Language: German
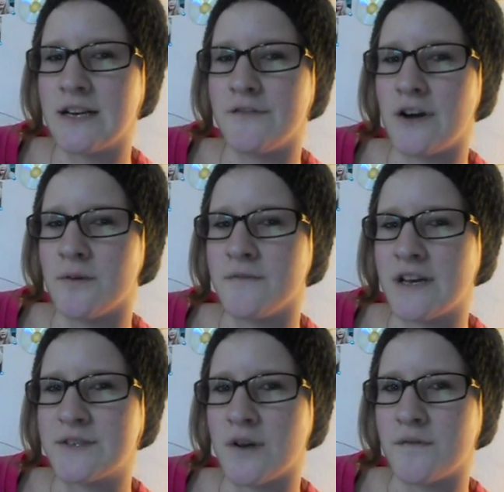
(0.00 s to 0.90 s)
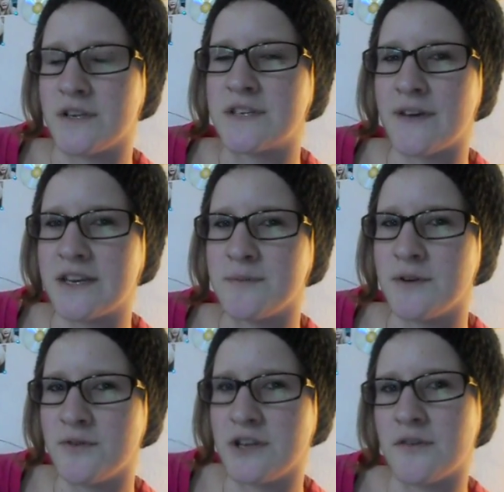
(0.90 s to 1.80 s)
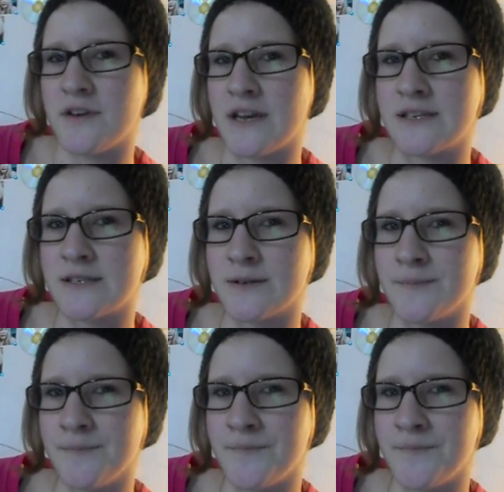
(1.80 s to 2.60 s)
warum fährst du auf die zweite mit und nicht auf die erste?